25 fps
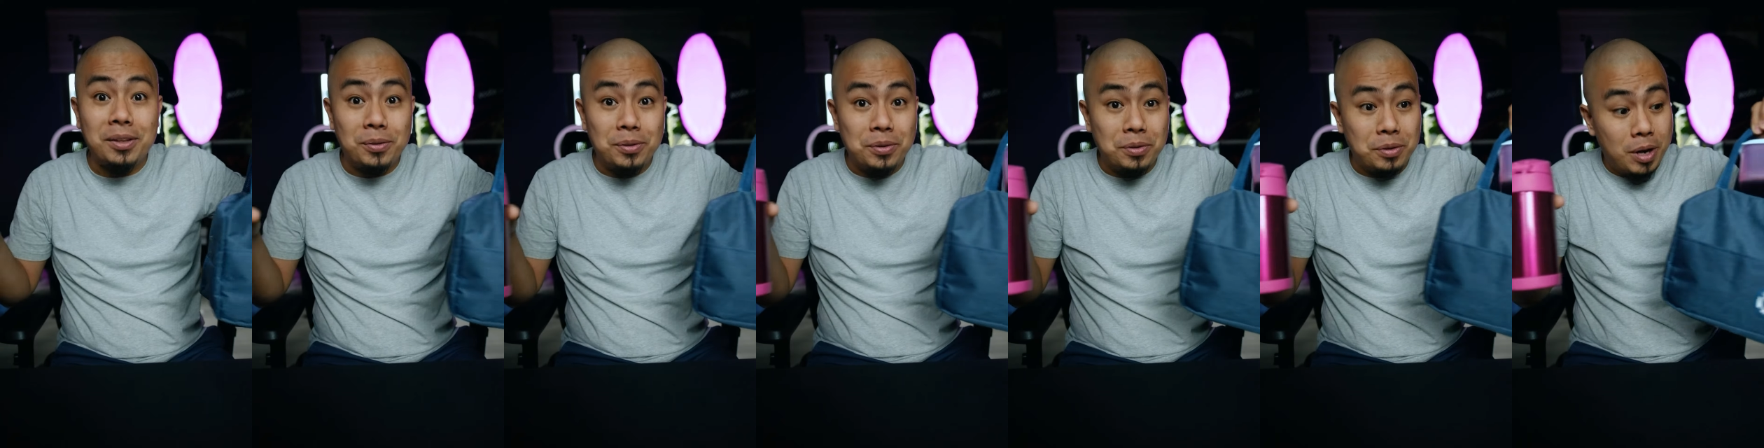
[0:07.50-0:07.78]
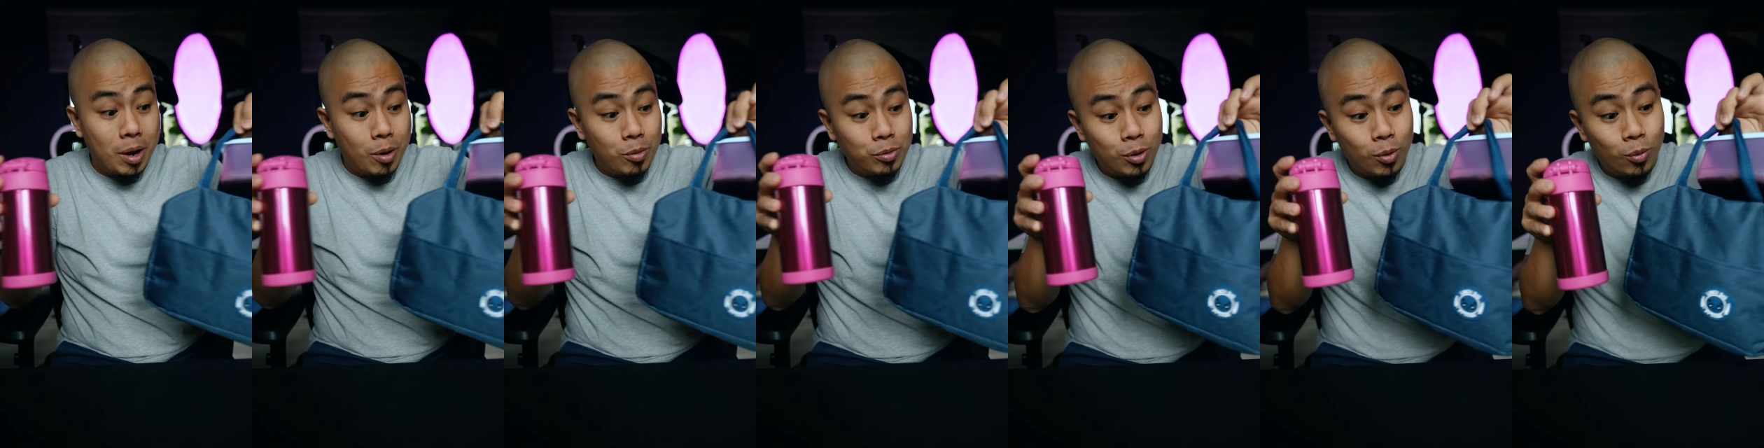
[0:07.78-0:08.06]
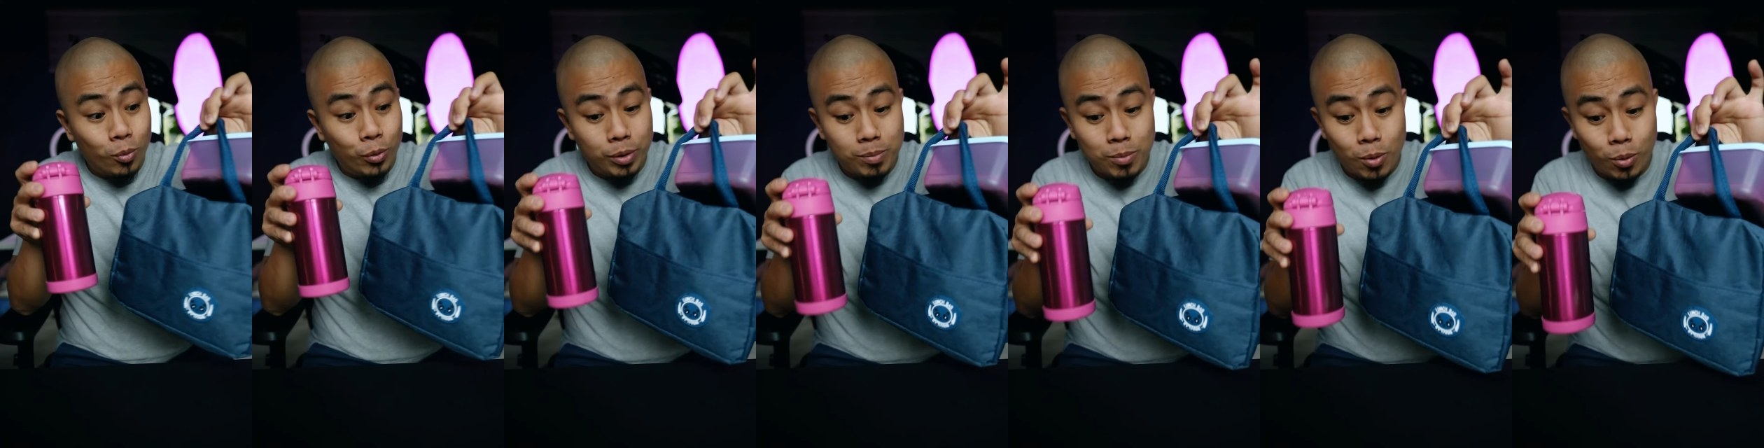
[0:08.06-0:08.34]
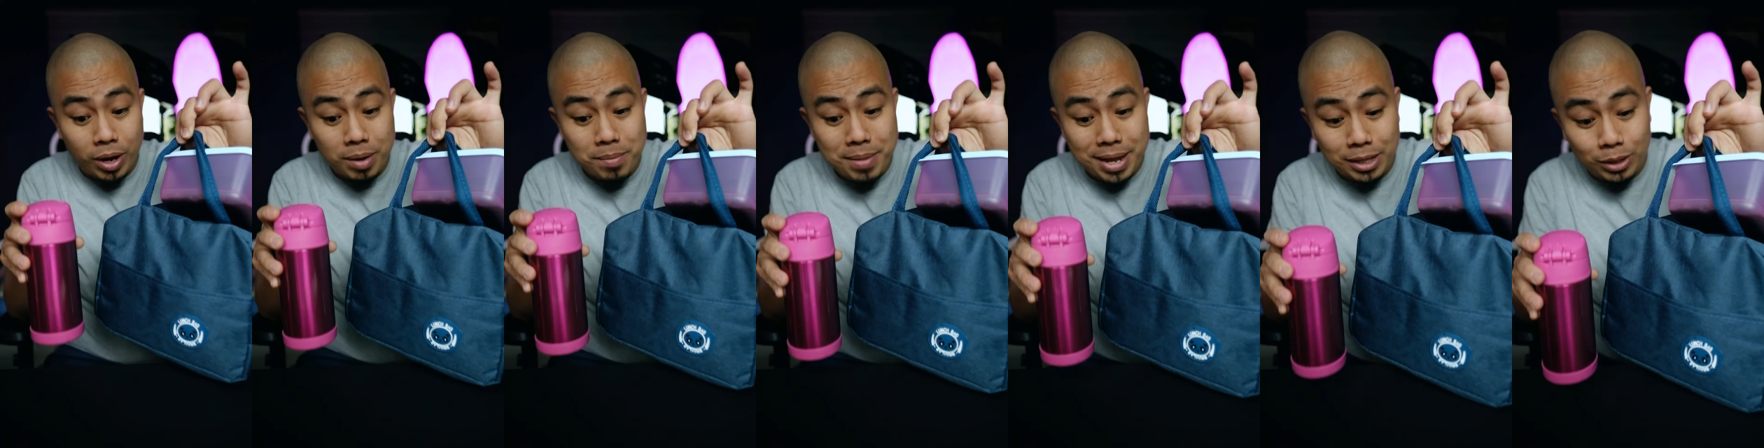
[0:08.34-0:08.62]
tôi được nấu cho nguyên một
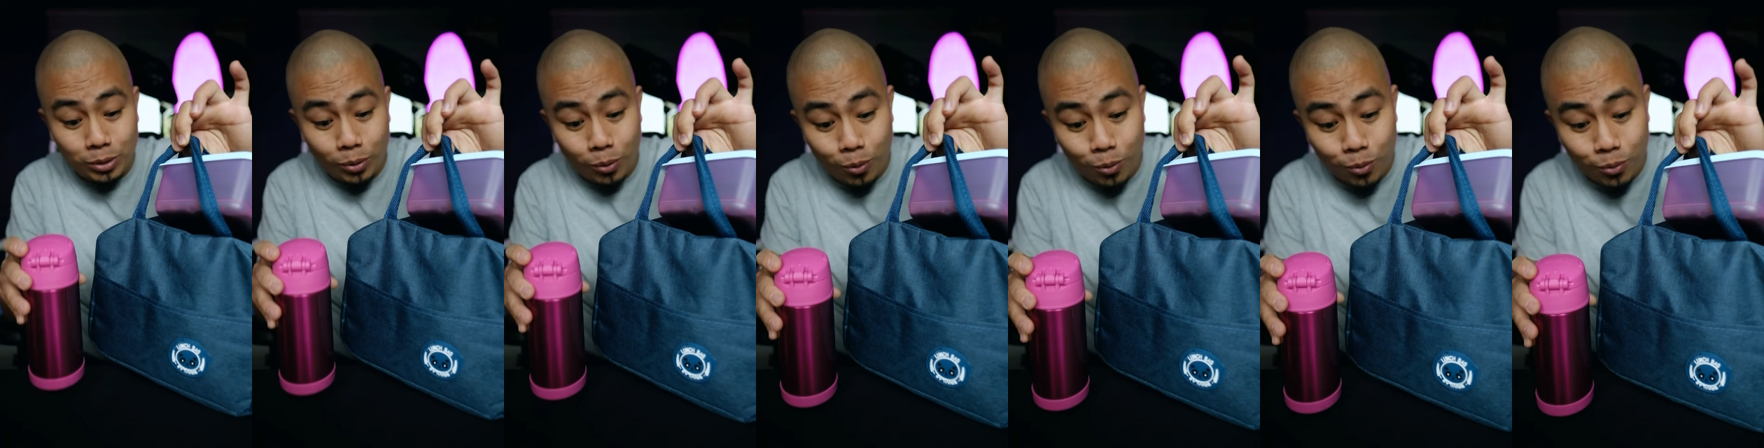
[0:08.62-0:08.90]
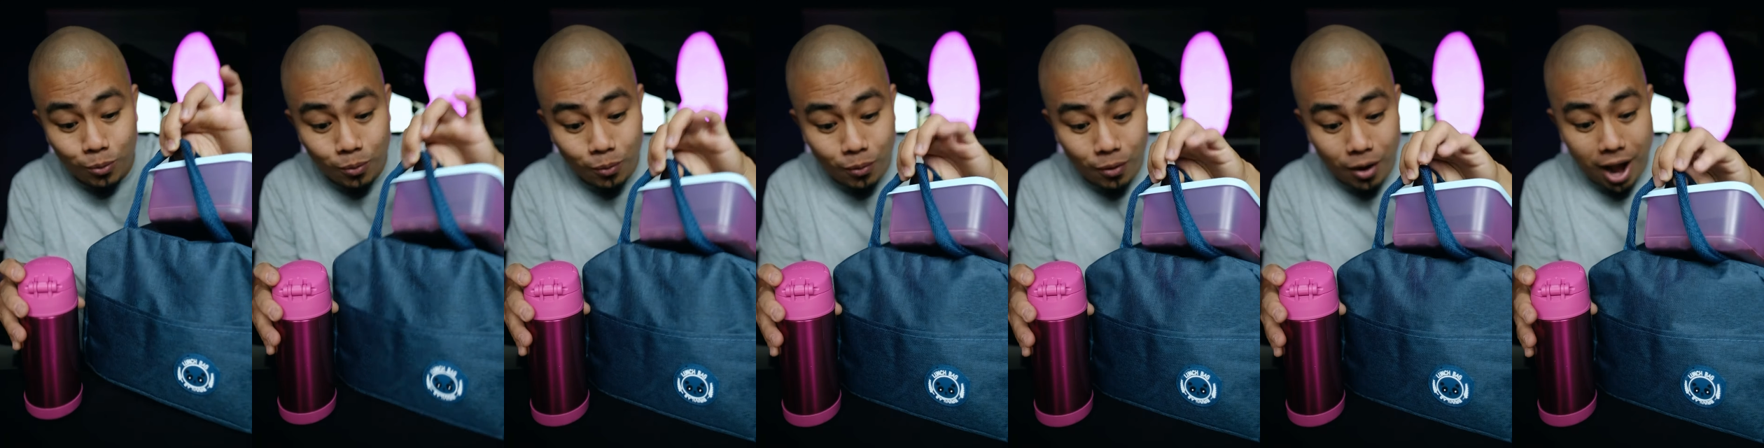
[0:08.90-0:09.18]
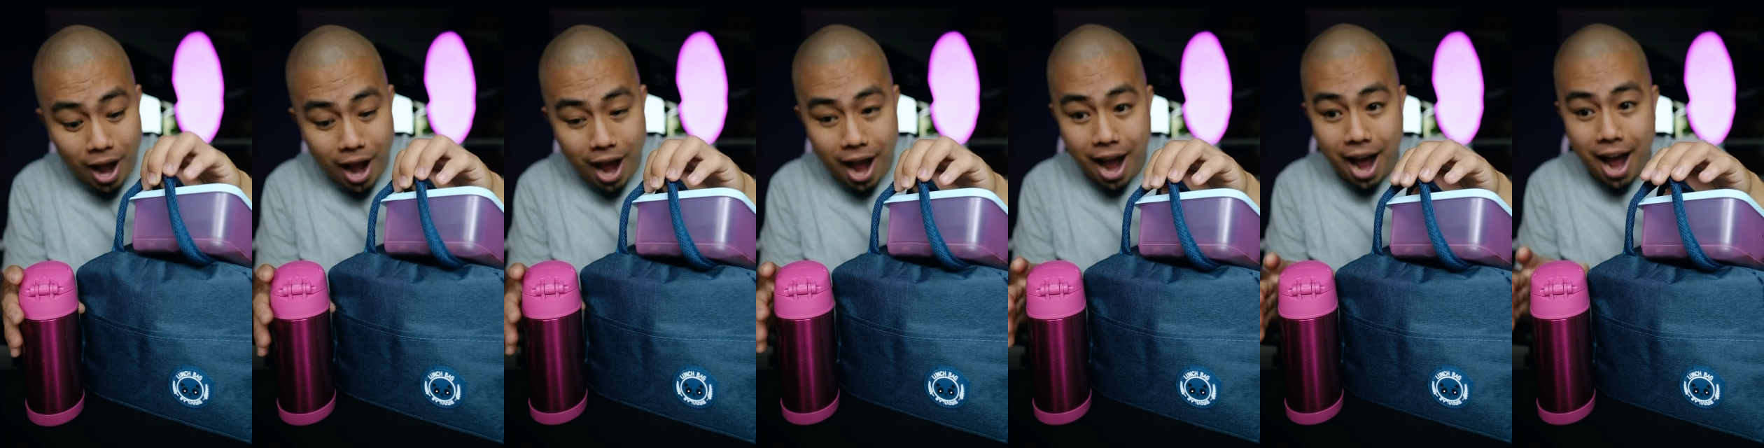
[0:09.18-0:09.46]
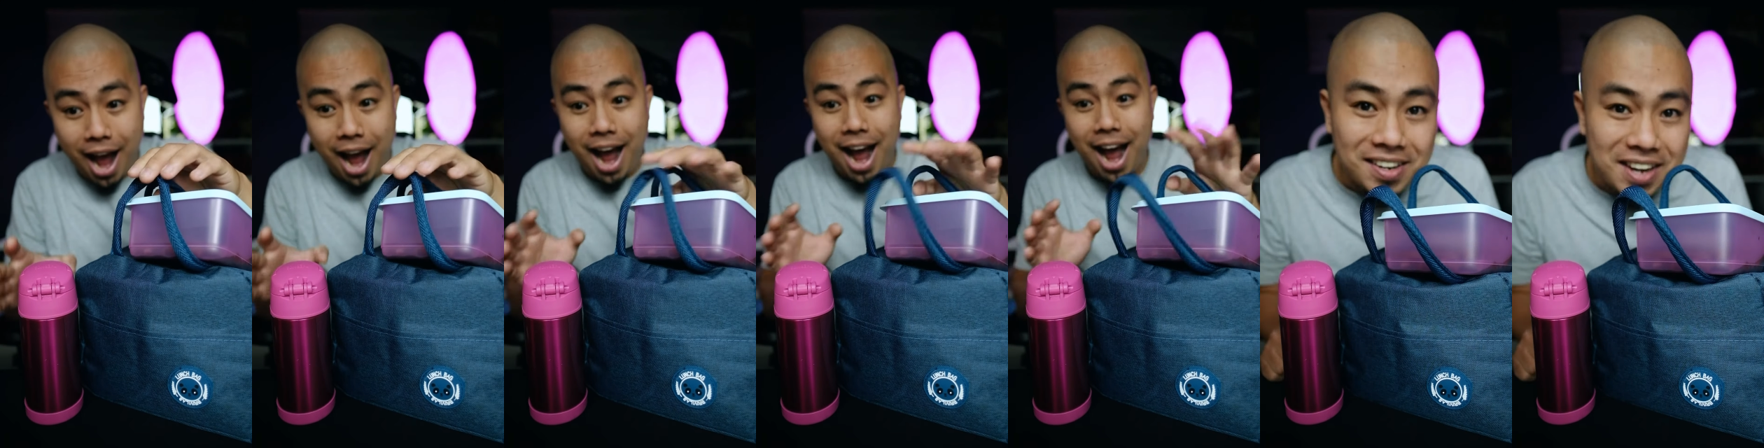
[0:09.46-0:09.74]
cái bento.
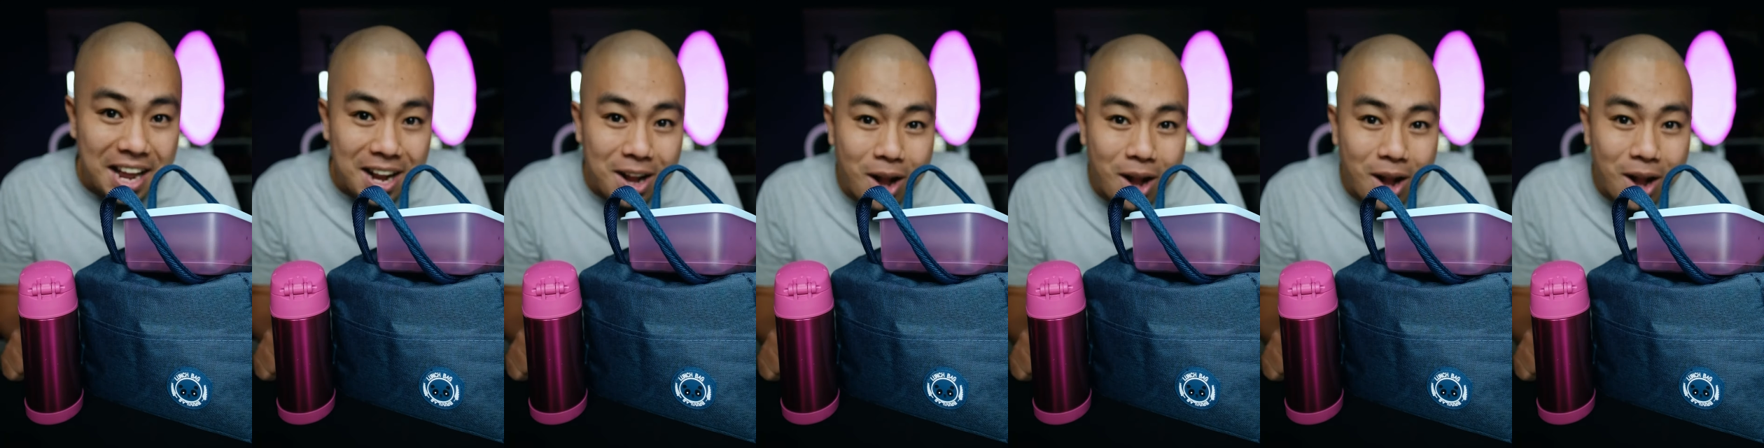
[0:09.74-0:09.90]
Để